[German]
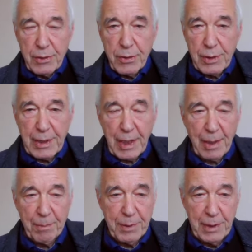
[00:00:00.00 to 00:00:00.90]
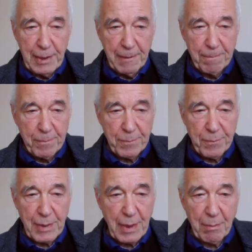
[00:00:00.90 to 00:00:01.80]
Zur Therapie.
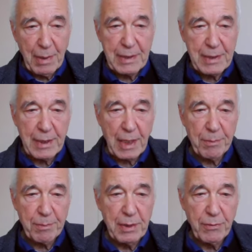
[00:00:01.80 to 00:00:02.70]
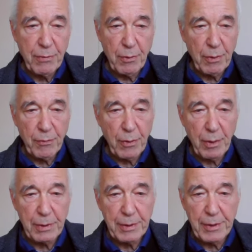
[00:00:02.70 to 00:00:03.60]
Manche
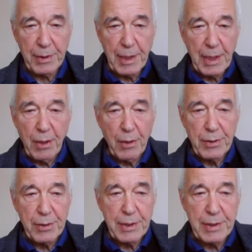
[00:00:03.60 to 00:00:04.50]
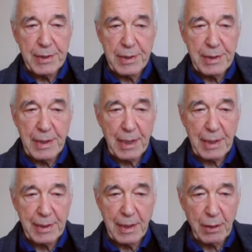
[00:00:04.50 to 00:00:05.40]
Therapieformen orientieren sich nach
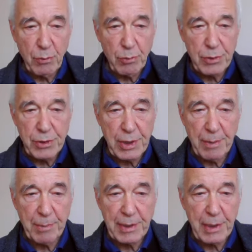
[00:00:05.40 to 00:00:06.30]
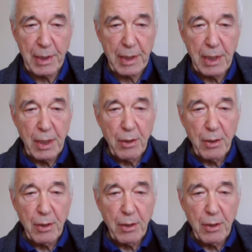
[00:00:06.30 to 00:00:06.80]
Diagnosenschemata und